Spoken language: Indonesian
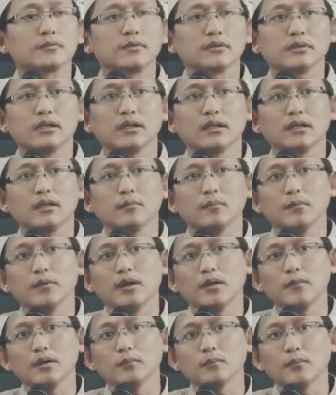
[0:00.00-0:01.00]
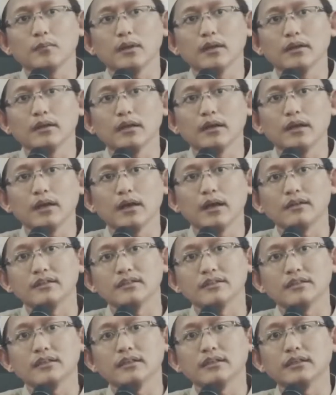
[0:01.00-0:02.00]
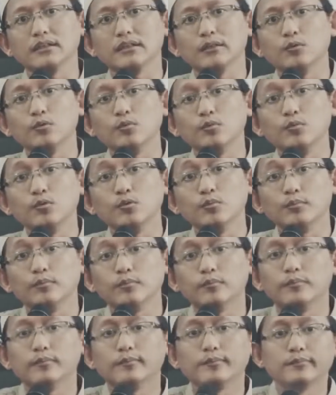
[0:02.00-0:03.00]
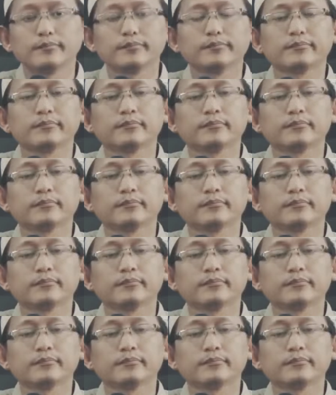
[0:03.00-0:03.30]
Sementara Imam Ahmad memandang hadis ini umum,